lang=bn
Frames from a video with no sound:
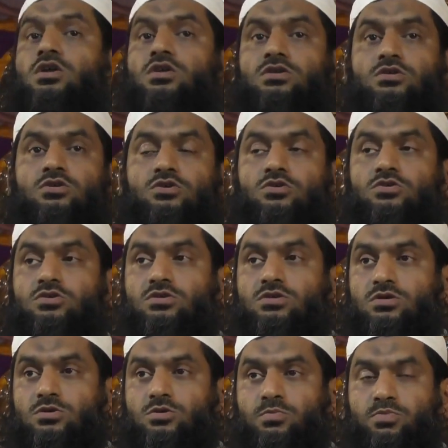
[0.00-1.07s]
সুন্দর
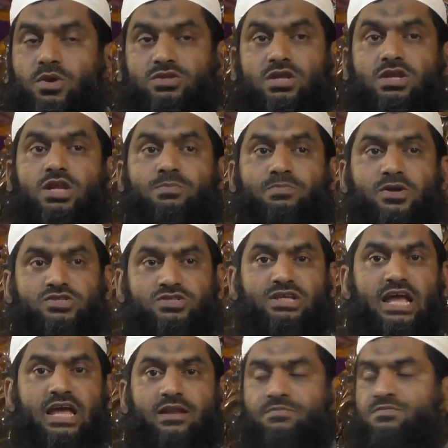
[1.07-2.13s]
প্রতিটি প্রশ্নের
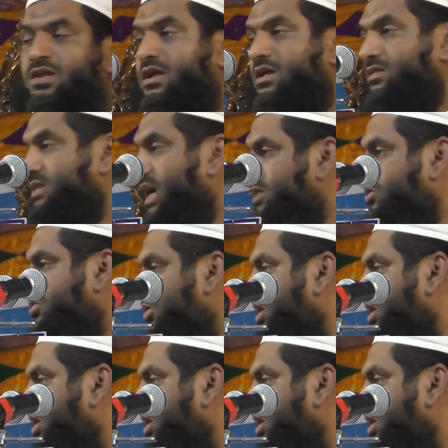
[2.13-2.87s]
ব্যর্থহীন